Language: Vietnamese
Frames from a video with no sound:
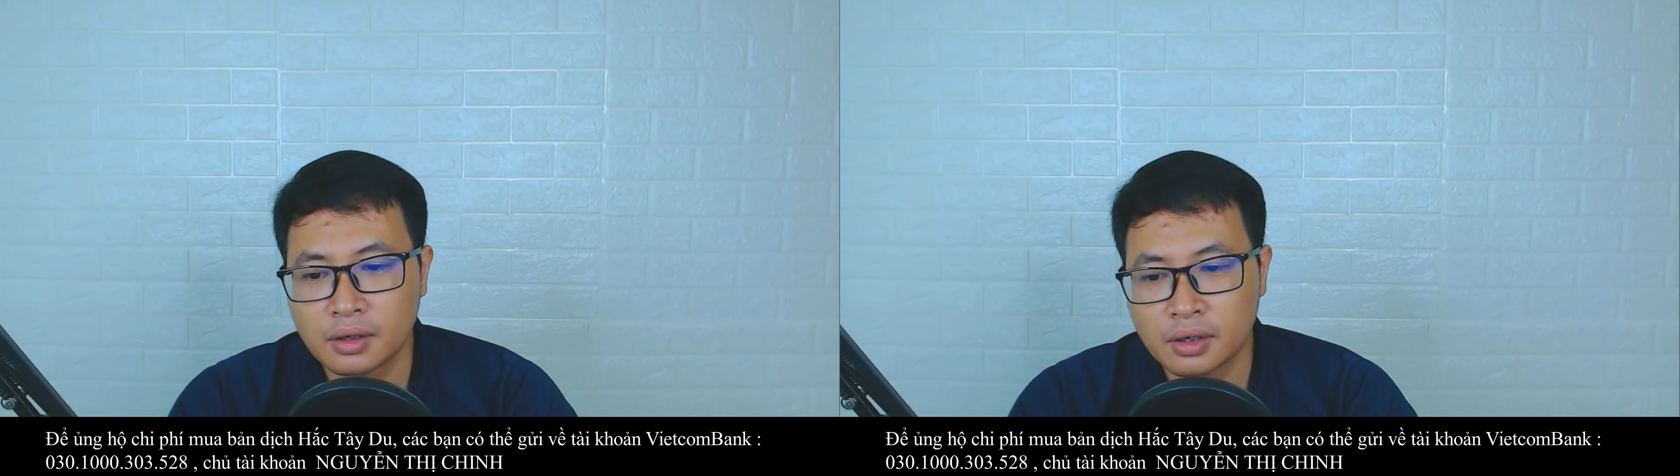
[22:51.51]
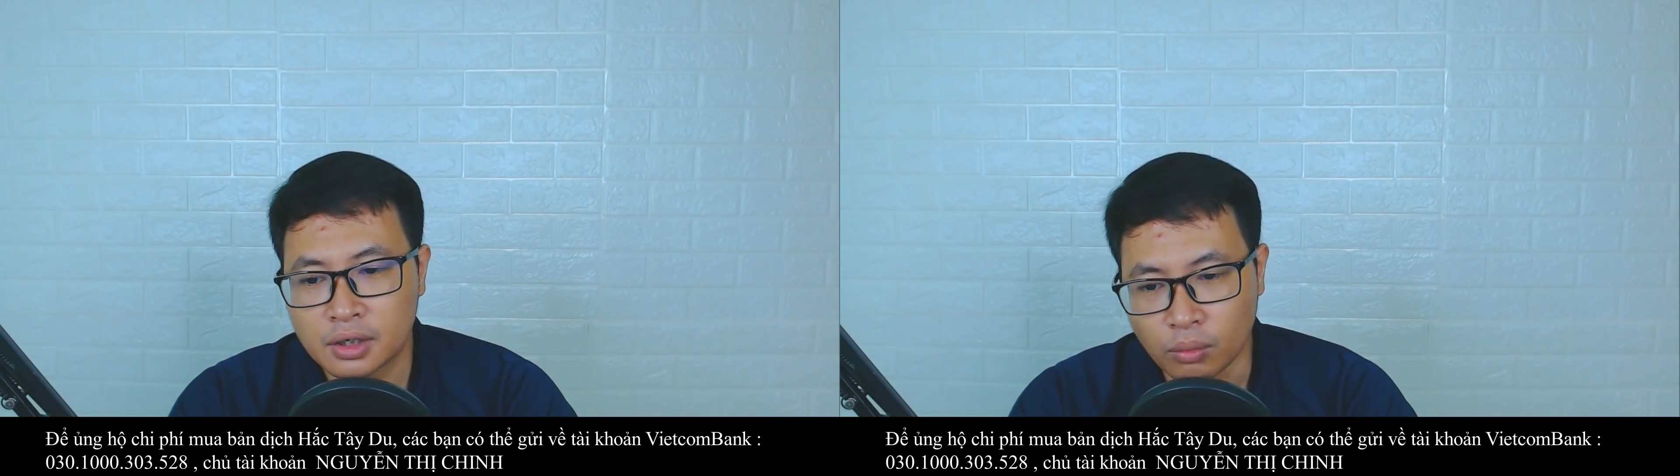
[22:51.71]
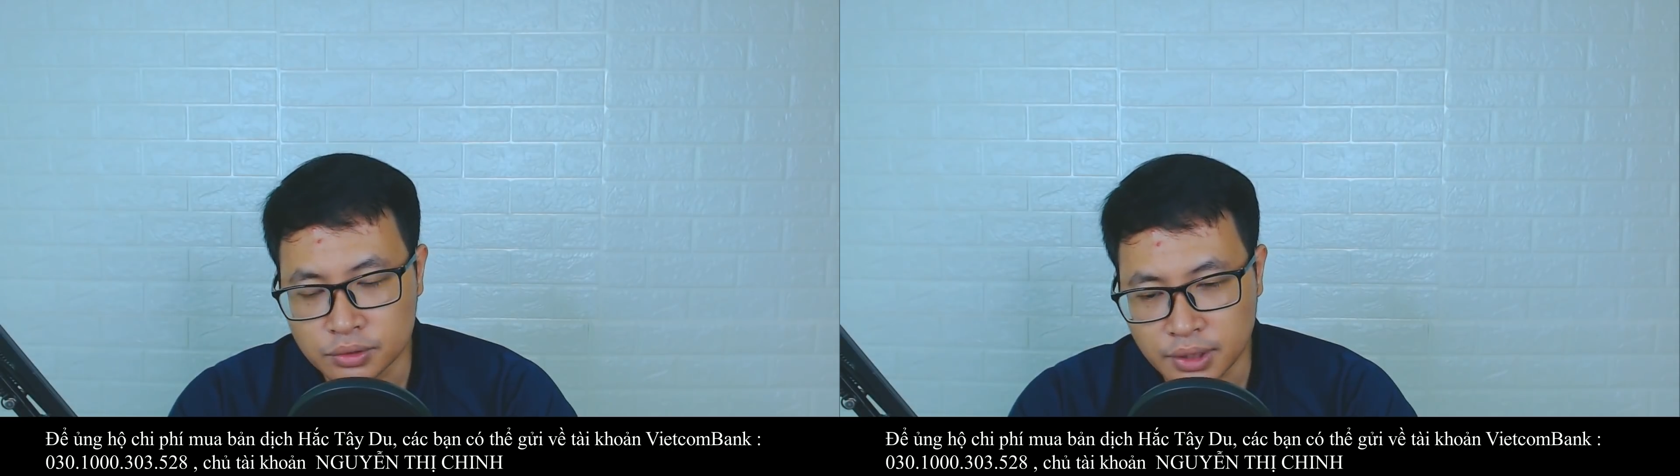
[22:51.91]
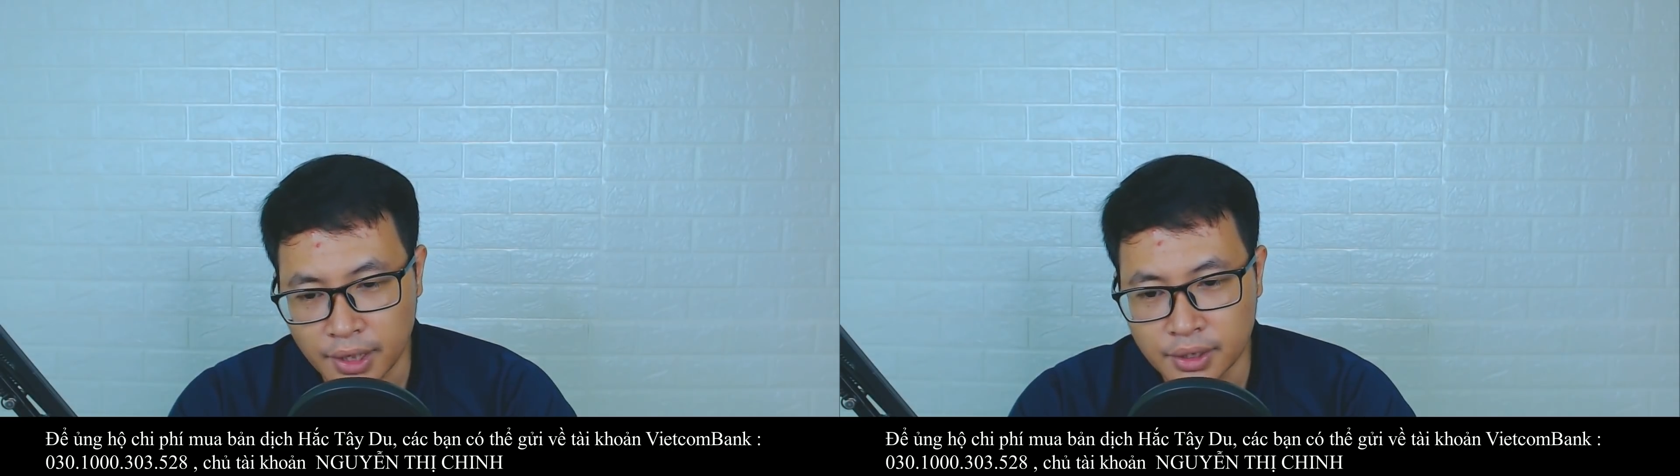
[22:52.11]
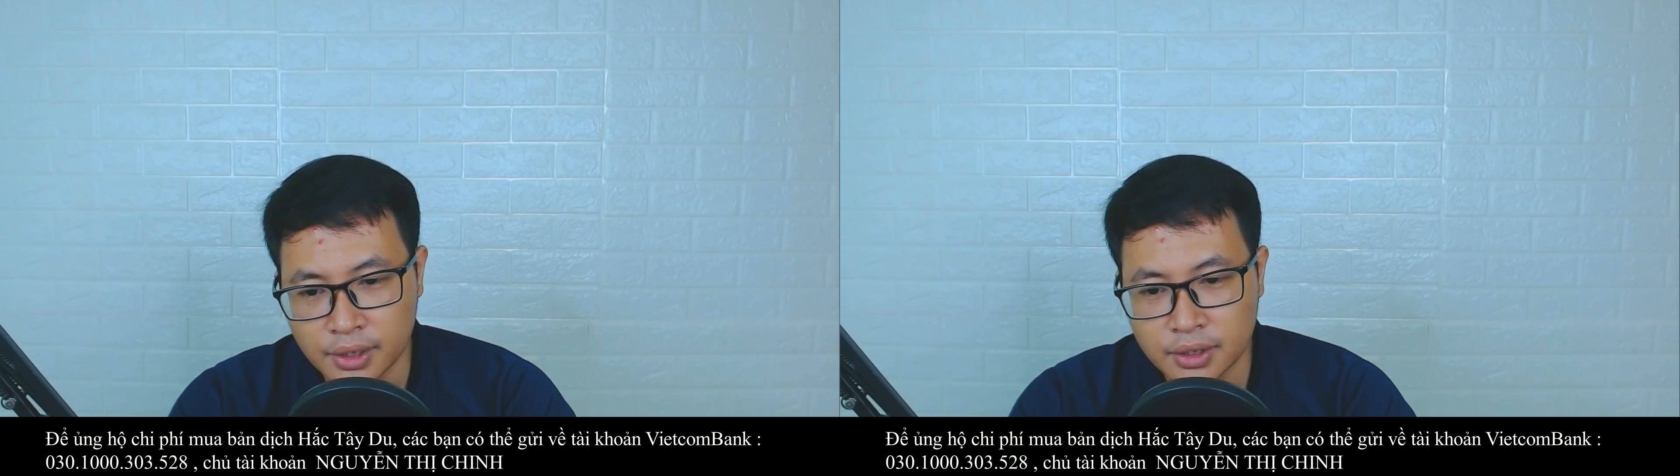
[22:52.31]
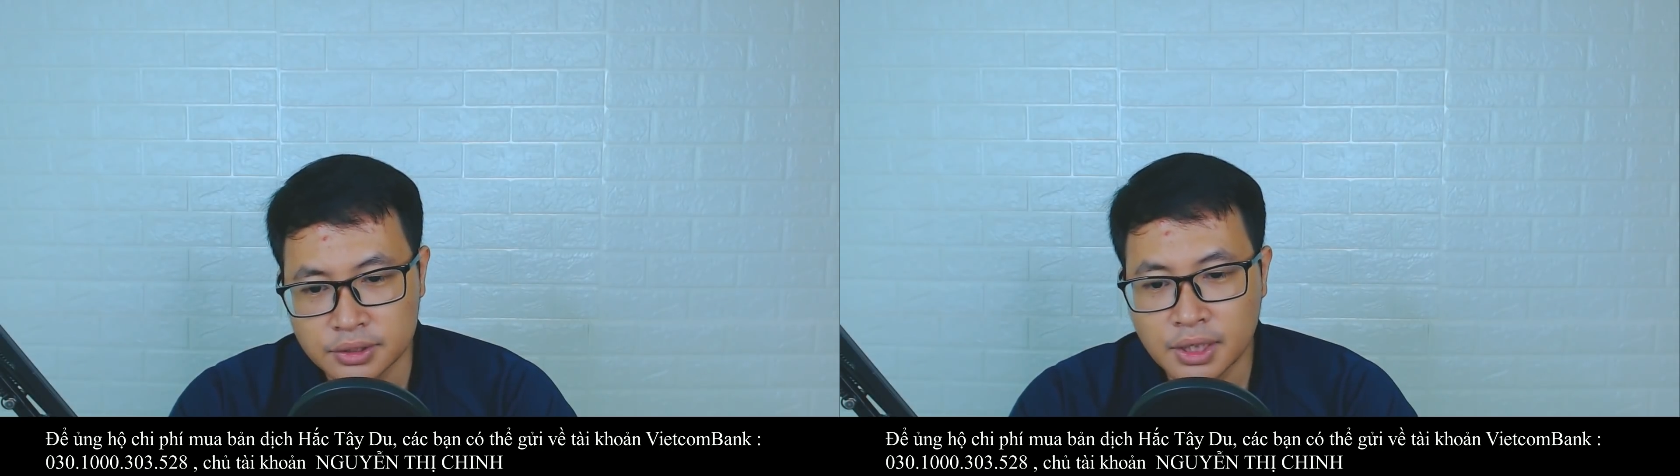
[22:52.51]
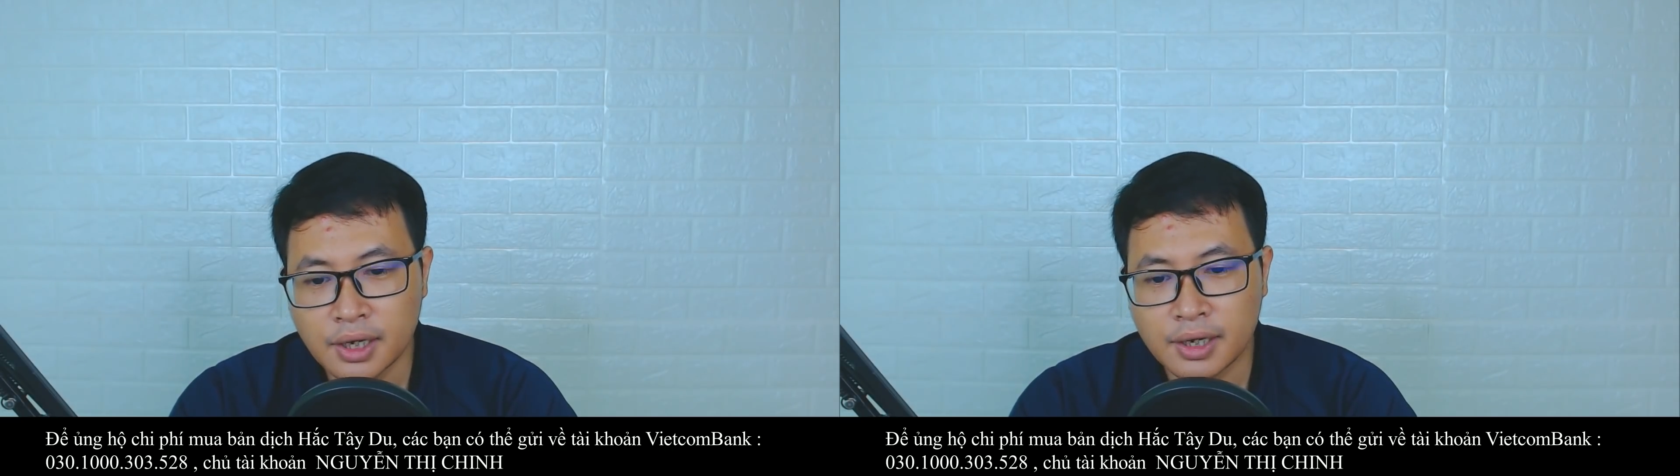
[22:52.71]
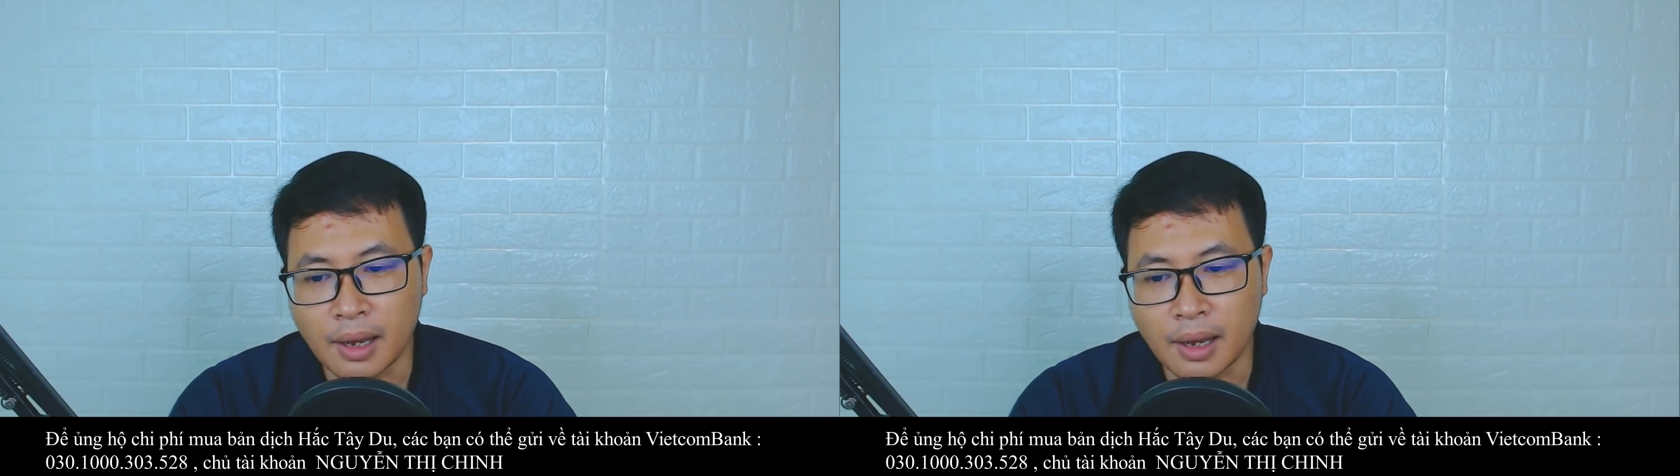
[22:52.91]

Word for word: Không sai Chính là